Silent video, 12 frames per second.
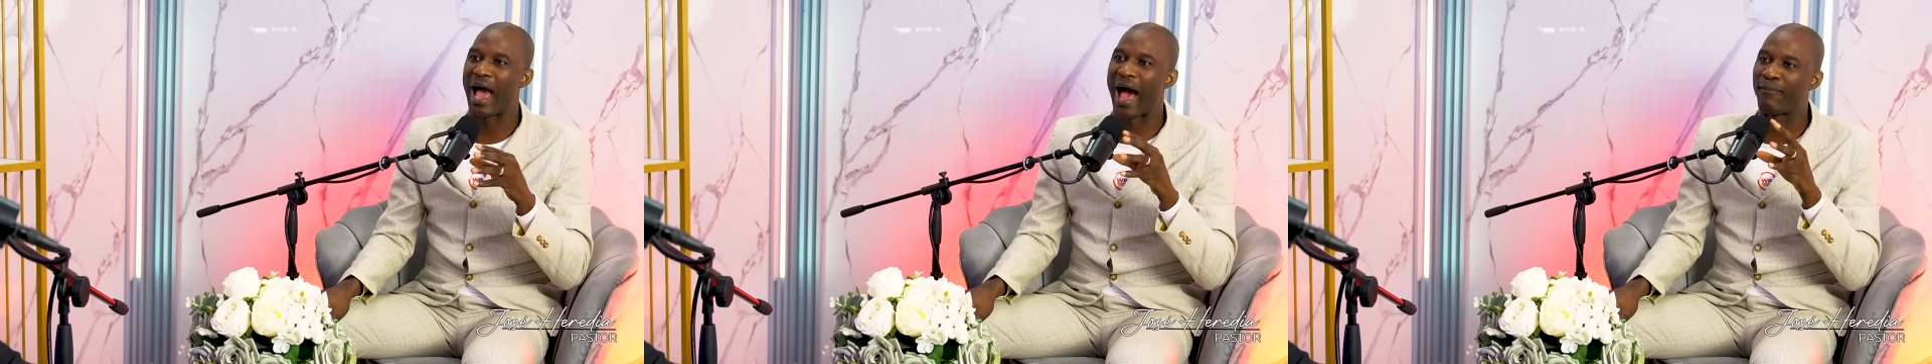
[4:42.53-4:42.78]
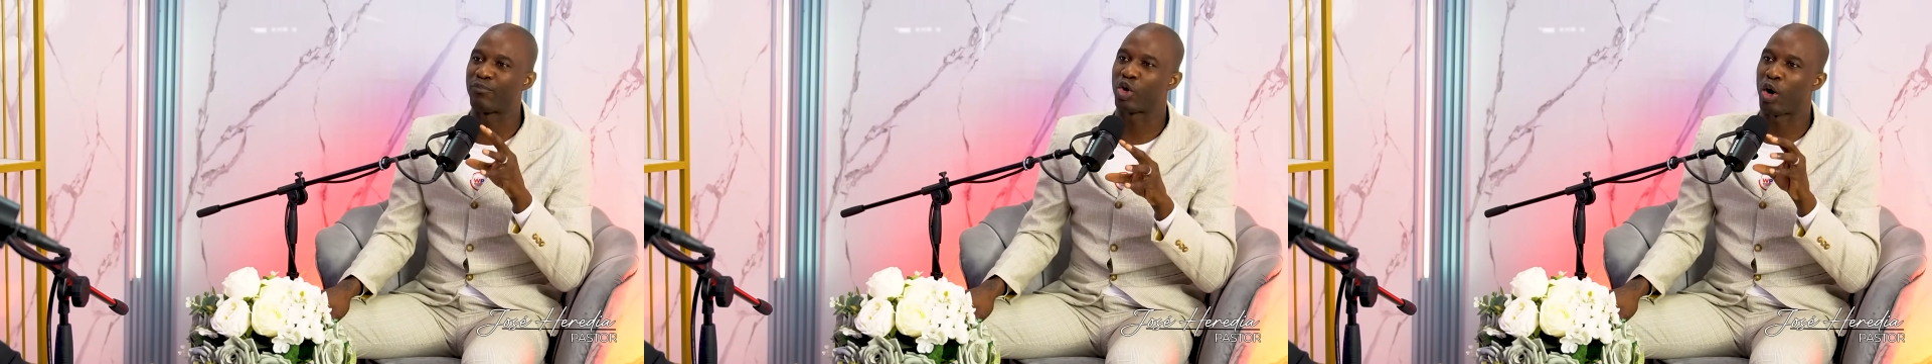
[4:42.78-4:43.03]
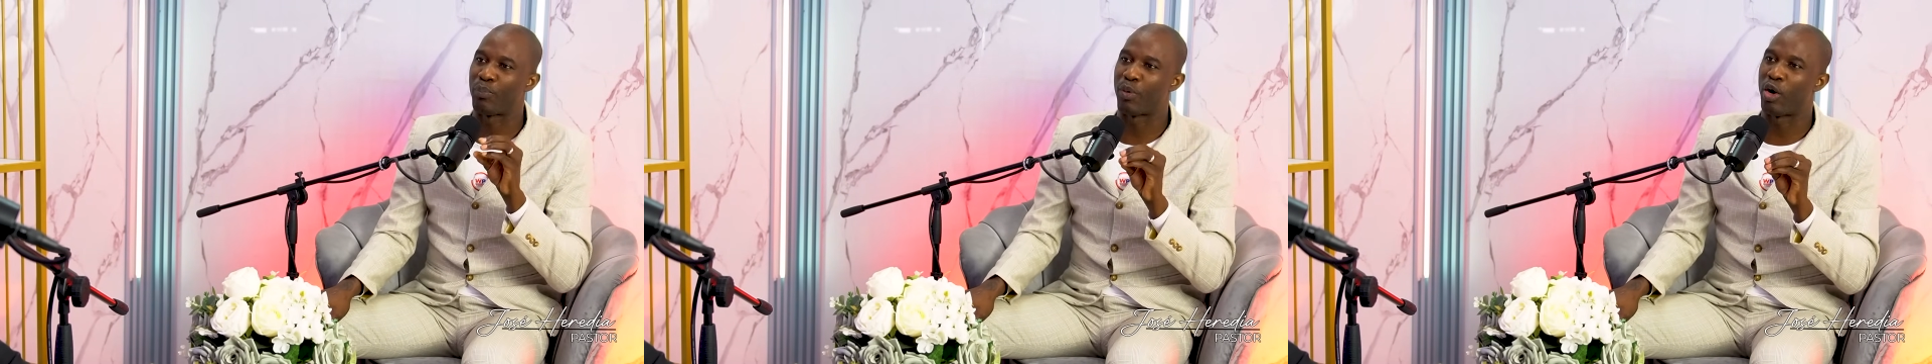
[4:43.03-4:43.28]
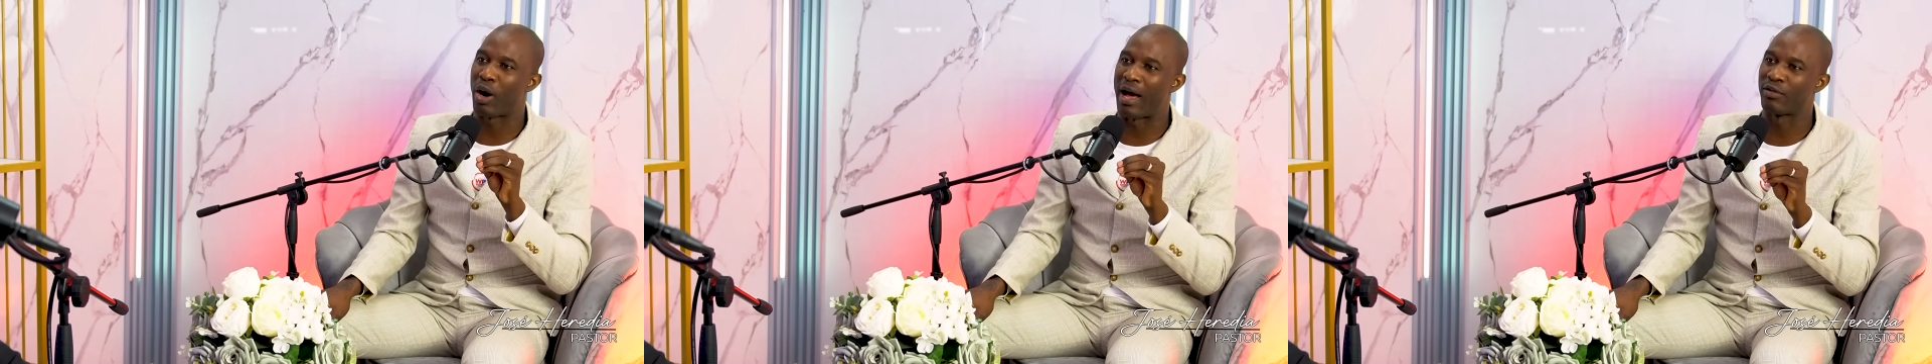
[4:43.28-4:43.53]

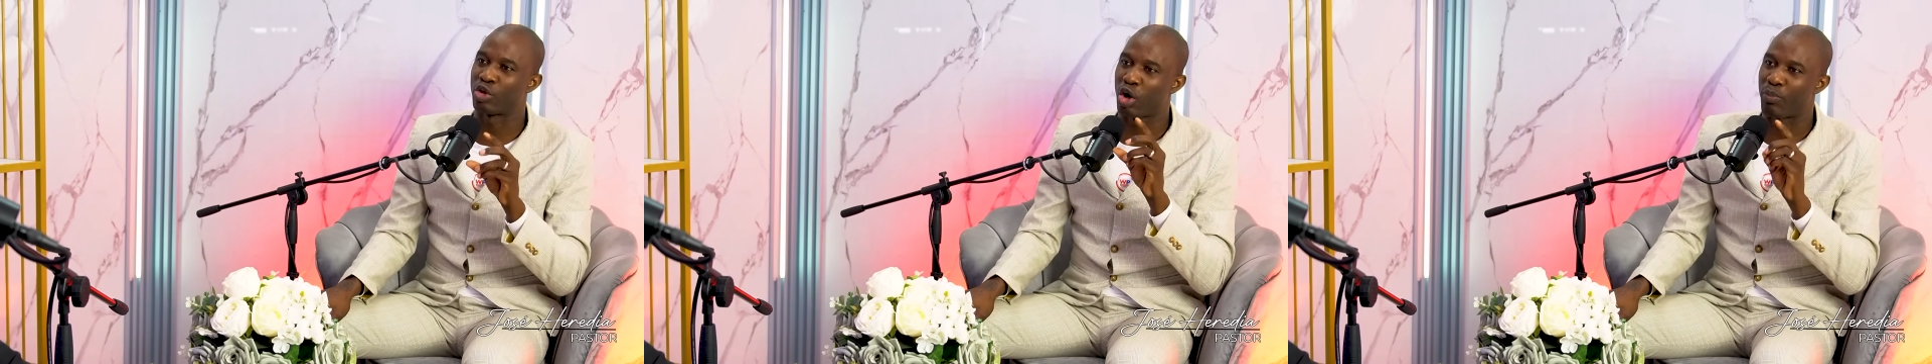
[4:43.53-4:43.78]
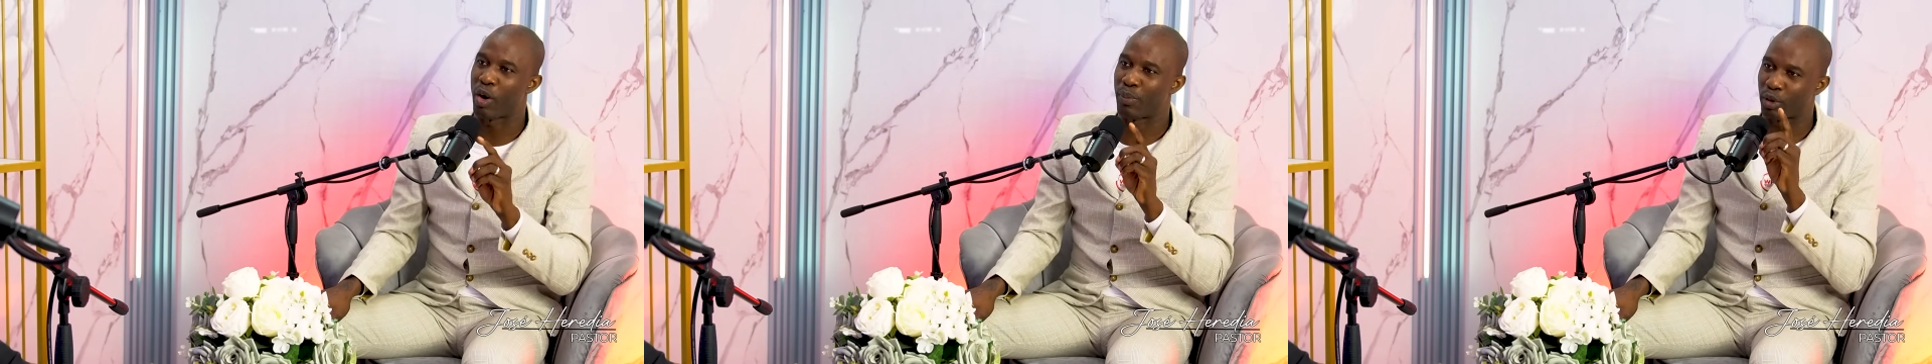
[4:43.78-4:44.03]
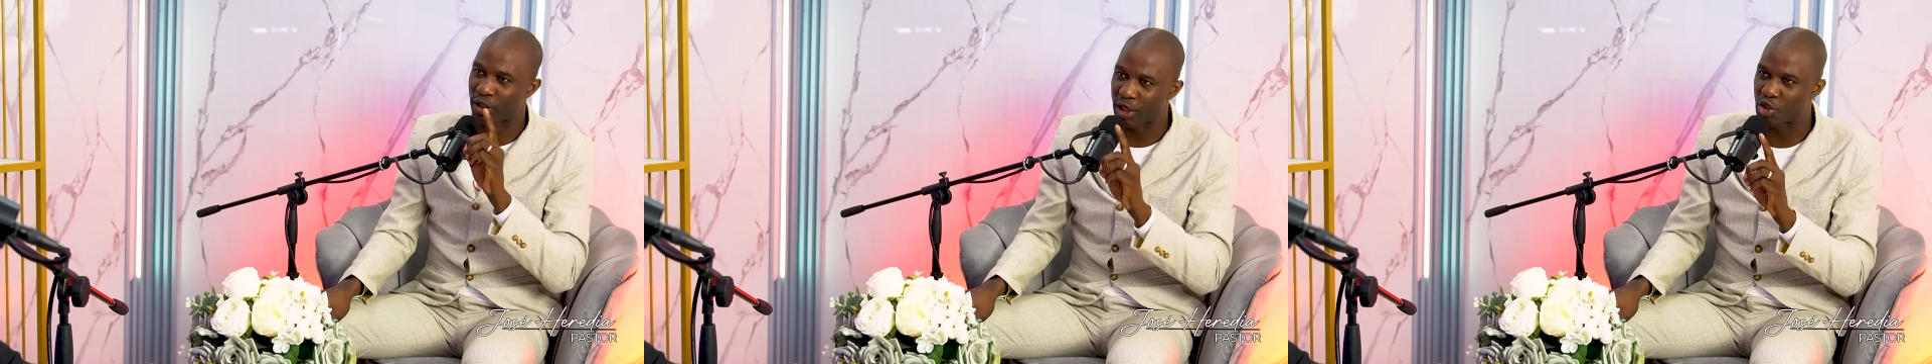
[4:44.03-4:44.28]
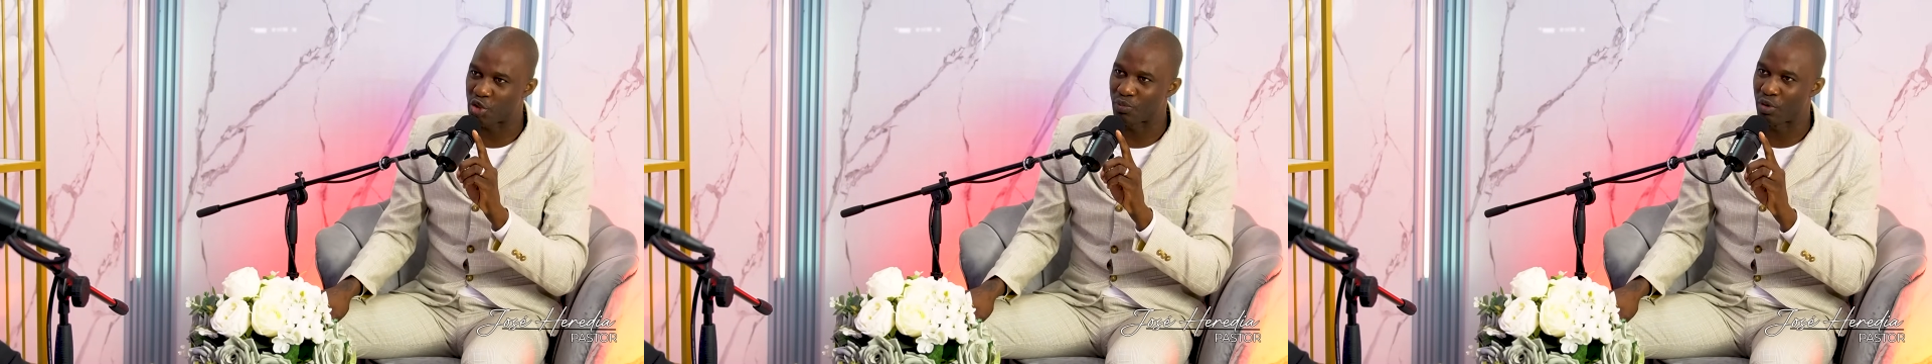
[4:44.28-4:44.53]

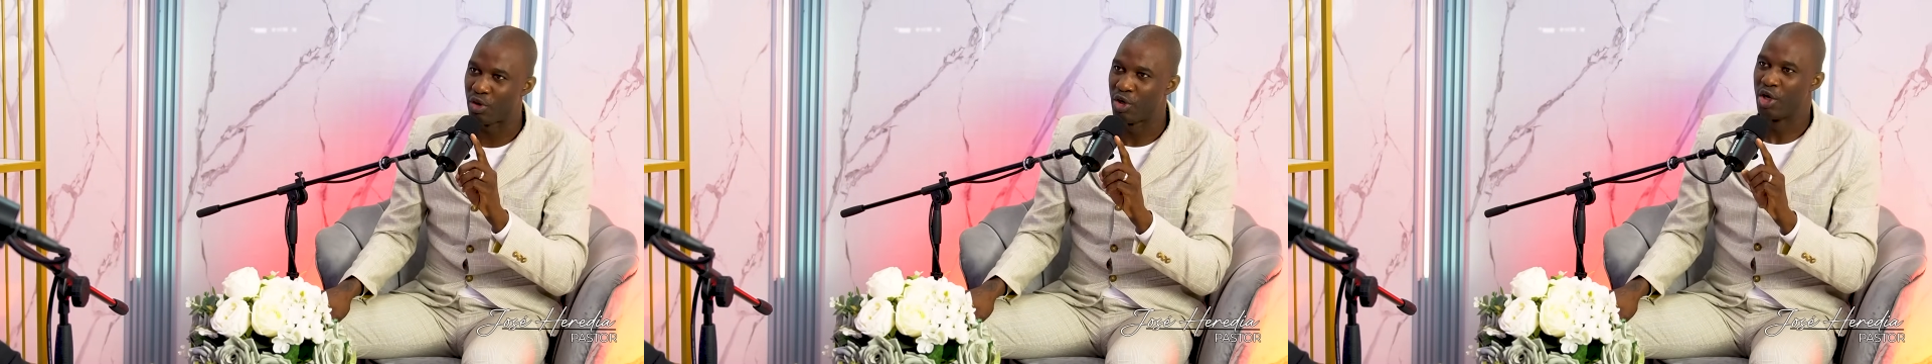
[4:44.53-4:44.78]
antropopotismo,